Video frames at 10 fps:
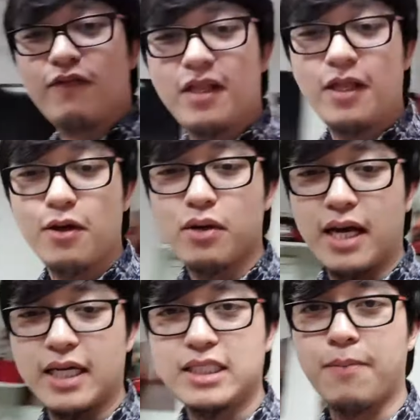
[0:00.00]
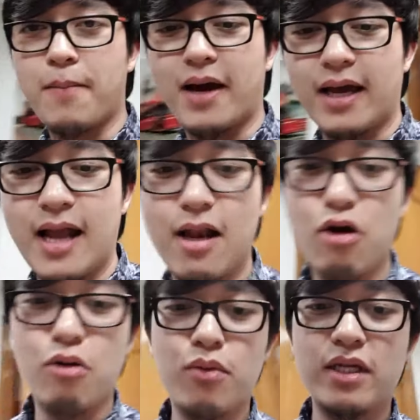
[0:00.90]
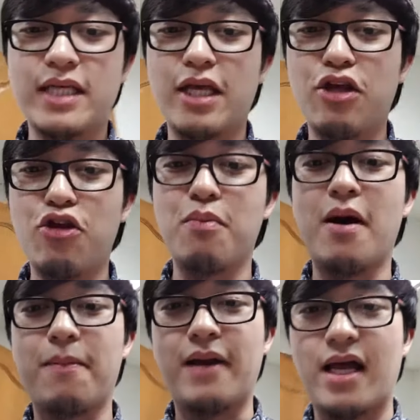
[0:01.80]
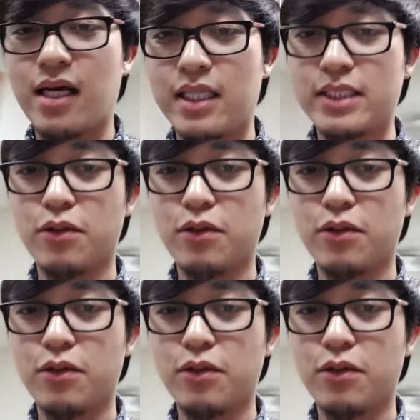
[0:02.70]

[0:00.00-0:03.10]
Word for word: video, guys, ipapakilala ko muna sa inyo yung mga products.